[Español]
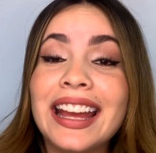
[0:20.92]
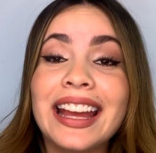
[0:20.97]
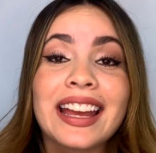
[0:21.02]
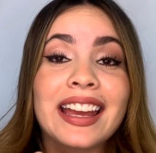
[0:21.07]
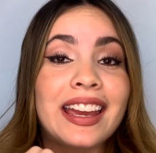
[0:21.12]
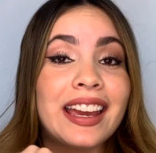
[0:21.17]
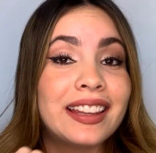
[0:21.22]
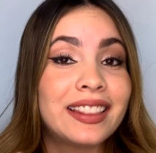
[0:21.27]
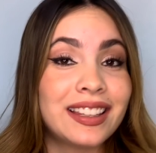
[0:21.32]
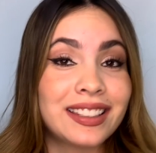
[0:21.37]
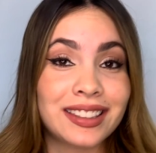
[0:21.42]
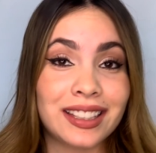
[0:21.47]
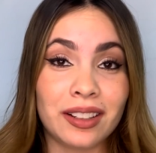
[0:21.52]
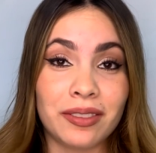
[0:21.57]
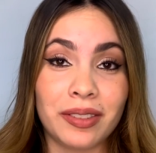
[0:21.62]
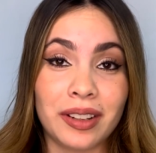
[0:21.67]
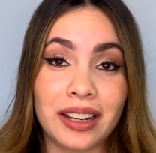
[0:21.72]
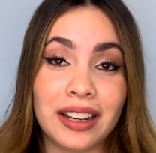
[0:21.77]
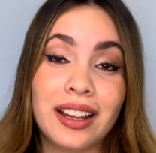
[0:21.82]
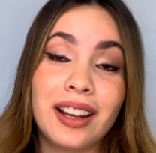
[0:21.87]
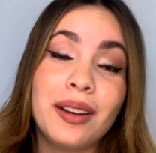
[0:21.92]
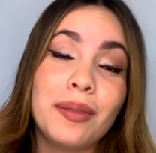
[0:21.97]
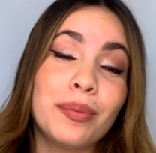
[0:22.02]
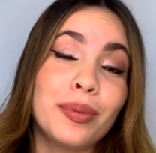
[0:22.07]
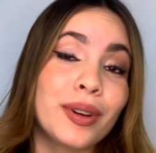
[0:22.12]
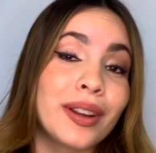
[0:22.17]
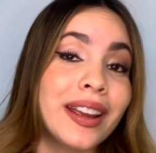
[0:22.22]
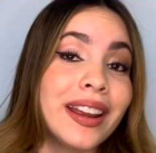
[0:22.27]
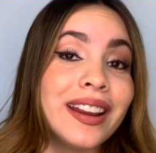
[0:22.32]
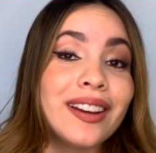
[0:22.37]
Quédate hasta el final
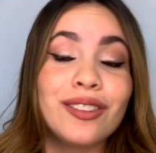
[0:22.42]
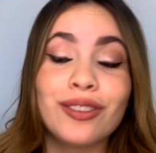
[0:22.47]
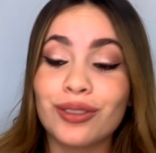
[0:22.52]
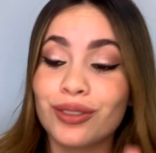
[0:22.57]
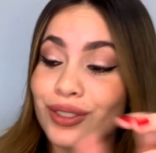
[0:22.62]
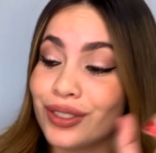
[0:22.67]
porque no